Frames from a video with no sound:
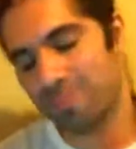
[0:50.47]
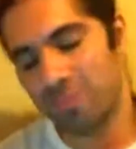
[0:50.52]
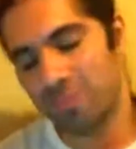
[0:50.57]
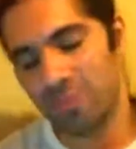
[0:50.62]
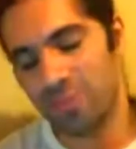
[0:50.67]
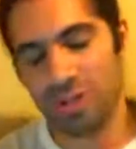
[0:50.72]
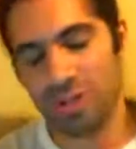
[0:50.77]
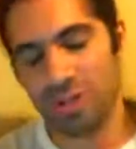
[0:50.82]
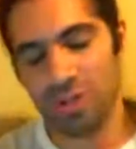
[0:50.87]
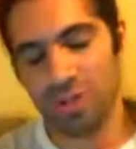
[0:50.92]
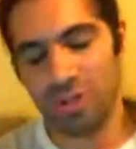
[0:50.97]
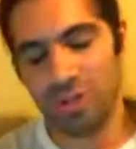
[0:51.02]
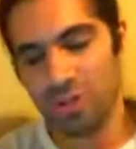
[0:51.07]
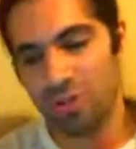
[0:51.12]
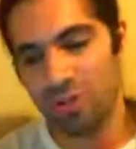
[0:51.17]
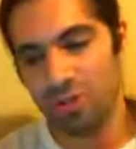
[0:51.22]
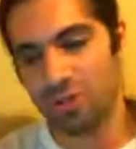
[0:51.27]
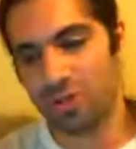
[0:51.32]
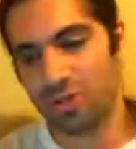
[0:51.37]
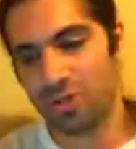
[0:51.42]
lo que son esos
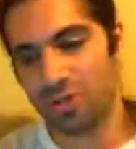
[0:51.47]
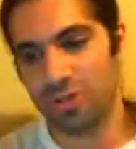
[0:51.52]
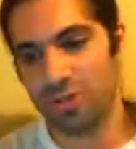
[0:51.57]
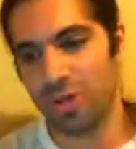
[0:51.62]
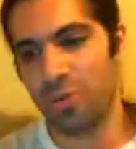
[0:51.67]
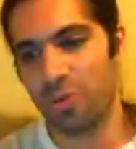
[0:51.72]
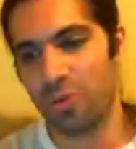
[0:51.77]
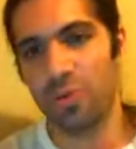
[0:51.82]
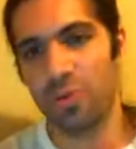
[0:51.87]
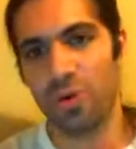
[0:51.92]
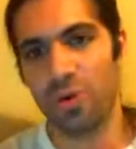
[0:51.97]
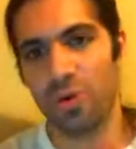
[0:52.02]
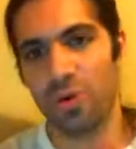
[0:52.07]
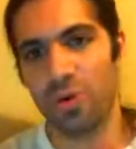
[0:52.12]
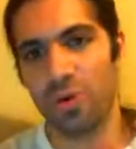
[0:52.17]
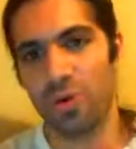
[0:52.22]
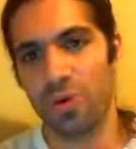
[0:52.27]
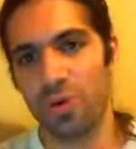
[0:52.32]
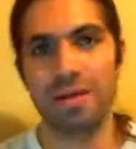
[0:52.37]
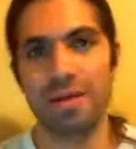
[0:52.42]
pseudo
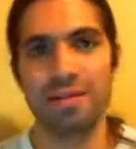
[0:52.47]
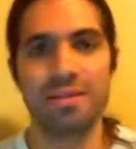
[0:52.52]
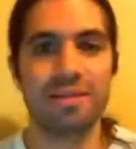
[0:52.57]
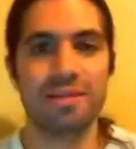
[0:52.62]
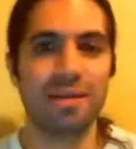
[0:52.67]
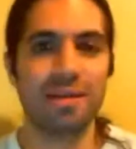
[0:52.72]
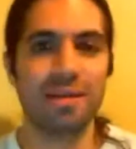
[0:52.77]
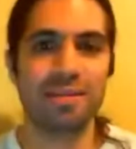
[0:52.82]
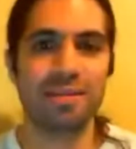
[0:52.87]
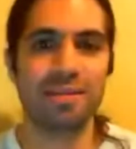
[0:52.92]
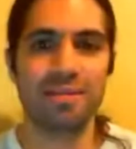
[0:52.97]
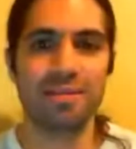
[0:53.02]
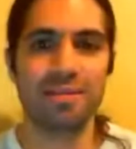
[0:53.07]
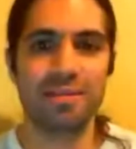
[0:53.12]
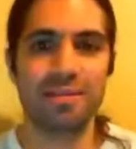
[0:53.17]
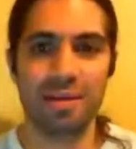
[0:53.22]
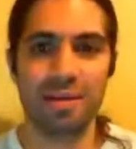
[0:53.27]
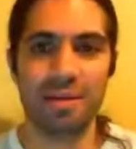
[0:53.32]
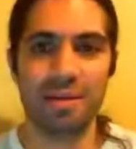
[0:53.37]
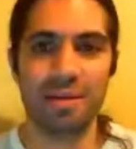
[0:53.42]
hackers que hacen tan
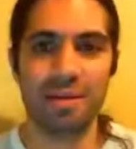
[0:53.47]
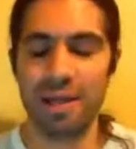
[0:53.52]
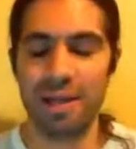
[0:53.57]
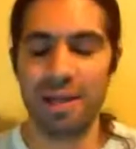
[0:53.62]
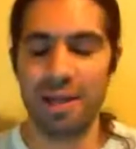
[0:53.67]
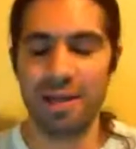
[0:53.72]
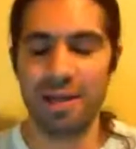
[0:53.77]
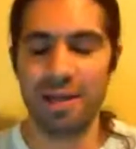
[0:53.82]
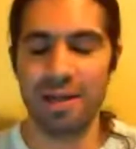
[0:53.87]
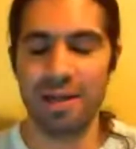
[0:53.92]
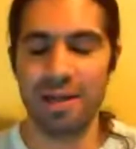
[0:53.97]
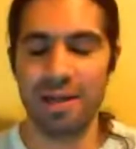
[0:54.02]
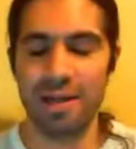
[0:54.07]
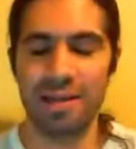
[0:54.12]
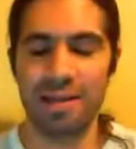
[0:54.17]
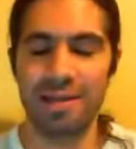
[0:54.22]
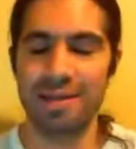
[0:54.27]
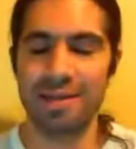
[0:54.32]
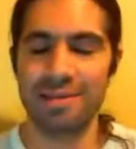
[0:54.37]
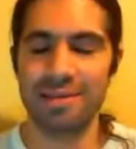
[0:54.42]
mal, hacen
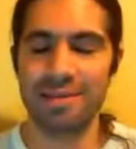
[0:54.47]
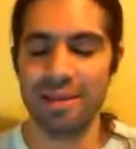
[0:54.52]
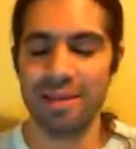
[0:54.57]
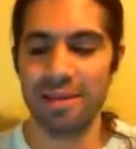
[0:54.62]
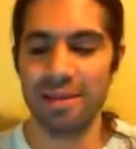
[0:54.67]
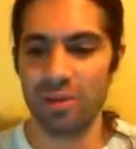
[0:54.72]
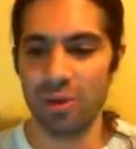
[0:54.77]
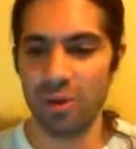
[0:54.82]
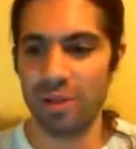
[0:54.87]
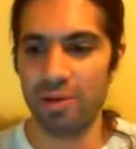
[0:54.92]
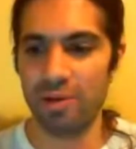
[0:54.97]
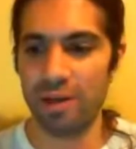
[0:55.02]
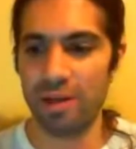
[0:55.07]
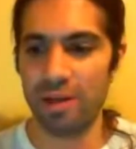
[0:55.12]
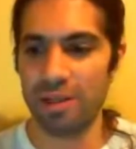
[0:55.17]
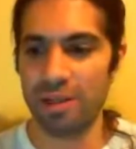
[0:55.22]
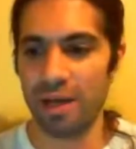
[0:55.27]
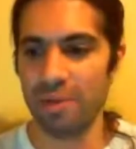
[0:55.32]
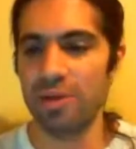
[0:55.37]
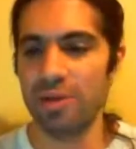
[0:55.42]
tanto daño al
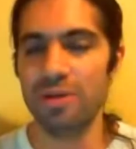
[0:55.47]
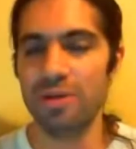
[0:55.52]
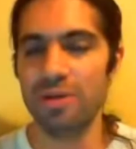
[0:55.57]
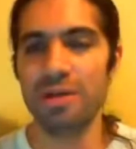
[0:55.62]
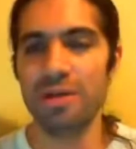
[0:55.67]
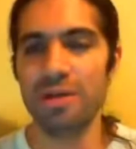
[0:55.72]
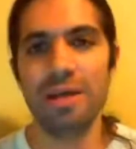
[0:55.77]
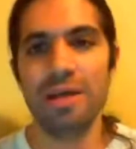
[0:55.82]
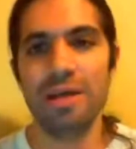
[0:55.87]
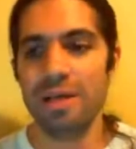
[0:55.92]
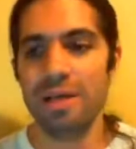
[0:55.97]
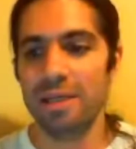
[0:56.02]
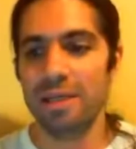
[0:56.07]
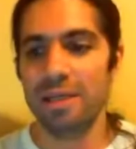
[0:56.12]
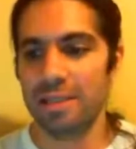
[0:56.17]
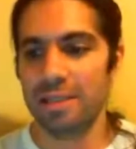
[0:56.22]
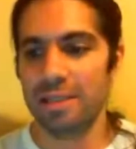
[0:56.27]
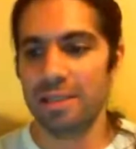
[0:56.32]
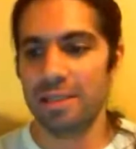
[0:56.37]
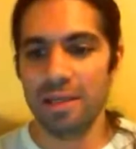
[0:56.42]
término,
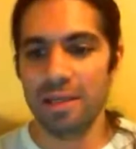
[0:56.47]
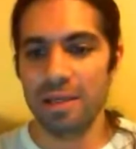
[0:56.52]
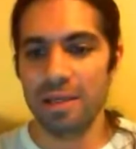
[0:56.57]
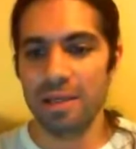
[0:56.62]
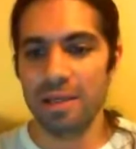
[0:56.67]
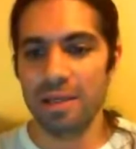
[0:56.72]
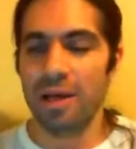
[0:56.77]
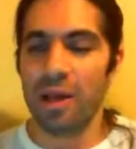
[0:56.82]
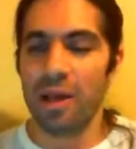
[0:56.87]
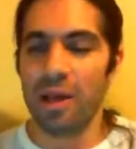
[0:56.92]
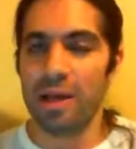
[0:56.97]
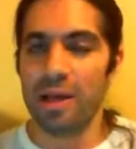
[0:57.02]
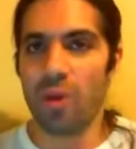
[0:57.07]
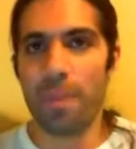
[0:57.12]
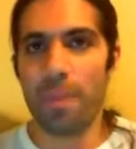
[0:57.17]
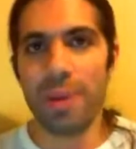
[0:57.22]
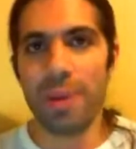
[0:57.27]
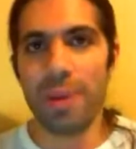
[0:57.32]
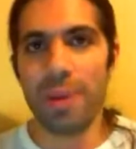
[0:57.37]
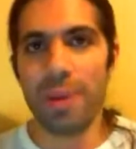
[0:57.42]
¿sí? esos
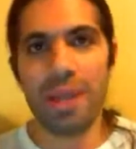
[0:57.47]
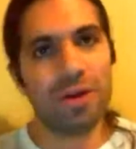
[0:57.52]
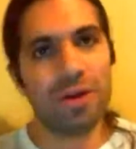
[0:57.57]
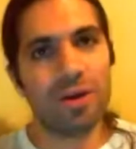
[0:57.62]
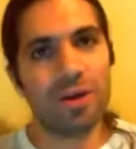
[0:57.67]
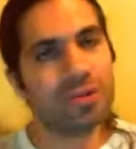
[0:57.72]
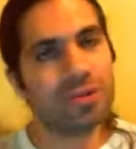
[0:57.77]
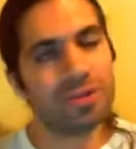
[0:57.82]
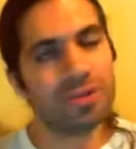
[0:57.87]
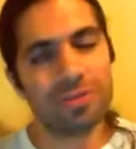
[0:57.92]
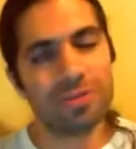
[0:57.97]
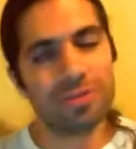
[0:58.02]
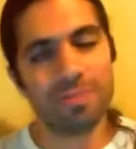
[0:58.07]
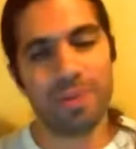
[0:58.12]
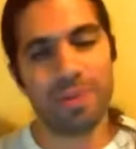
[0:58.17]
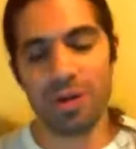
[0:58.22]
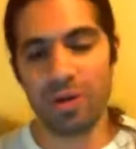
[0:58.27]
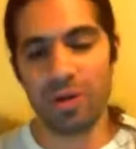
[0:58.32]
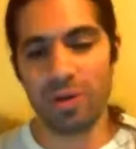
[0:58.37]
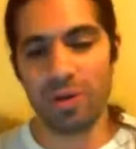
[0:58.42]
pícaros,
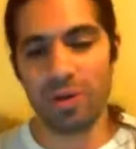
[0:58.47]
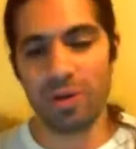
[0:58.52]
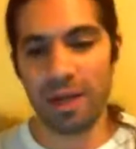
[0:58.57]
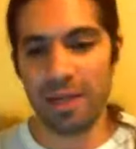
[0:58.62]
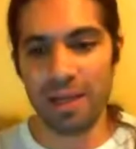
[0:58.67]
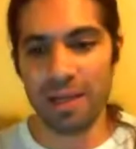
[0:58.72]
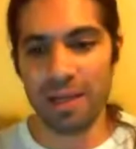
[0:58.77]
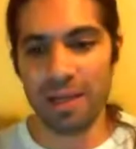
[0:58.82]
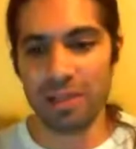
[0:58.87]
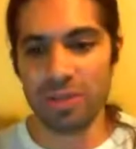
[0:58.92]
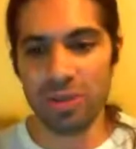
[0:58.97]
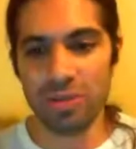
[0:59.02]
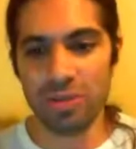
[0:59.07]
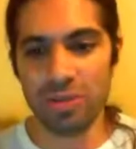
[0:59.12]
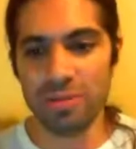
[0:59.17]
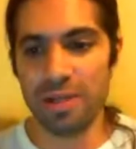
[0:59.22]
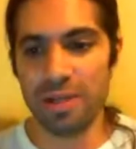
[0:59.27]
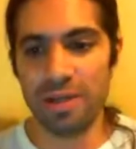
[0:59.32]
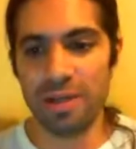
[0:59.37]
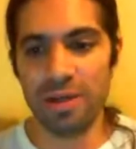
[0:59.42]
pero más que nada que
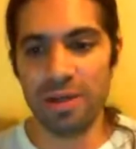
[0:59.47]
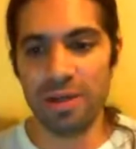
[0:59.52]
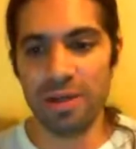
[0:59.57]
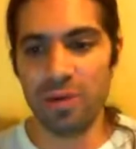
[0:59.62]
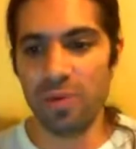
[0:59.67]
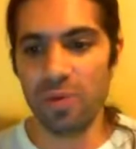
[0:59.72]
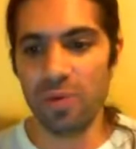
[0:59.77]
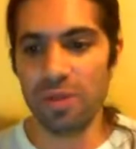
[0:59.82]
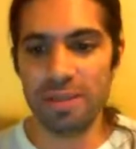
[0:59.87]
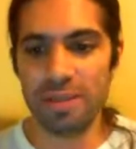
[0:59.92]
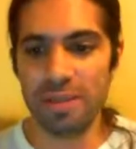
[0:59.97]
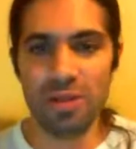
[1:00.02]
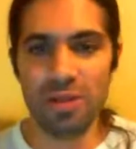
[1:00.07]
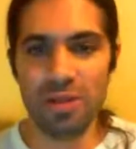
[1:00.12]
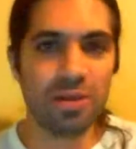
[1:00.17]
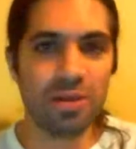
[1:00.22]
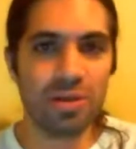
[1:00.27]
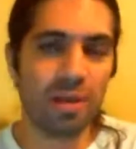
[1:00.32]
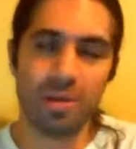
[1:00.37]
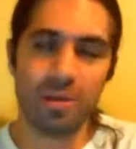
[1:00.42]
son delincuentes
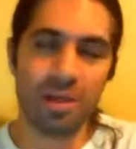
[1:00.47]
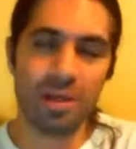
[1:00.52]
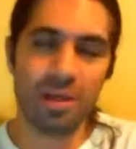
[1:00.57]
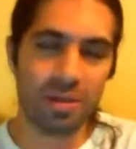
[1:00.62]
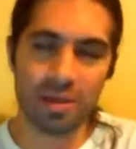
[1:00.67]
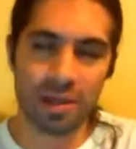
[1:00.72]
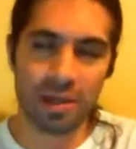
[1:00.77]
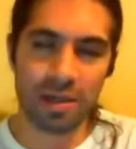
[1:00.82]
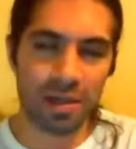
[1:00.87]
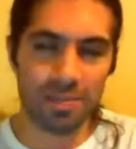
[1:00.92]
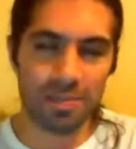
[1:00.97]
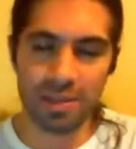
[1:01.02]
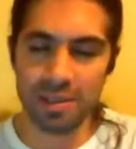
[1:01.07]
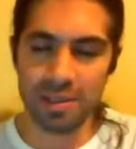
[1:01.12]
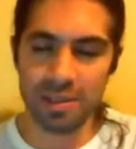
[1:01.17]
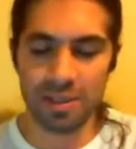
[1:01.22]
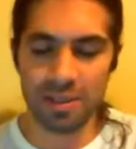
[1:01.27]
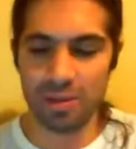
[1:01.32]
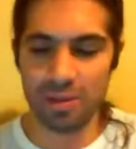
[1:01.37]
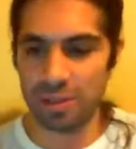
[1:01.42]
idiotas porque eso es realmente
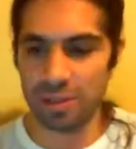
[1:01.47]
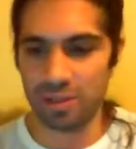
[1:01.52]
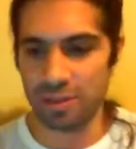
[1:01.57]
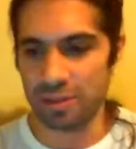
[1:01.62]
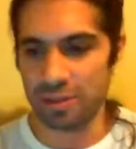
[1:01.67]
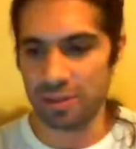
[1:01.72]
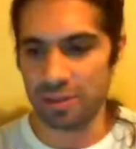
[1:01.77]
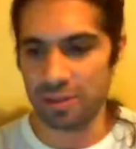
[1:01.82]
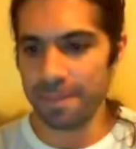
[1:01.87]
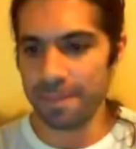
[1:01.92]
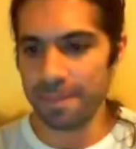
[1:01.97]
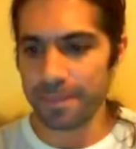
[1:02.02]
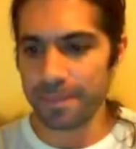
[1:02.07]
lo que son, ¿sí?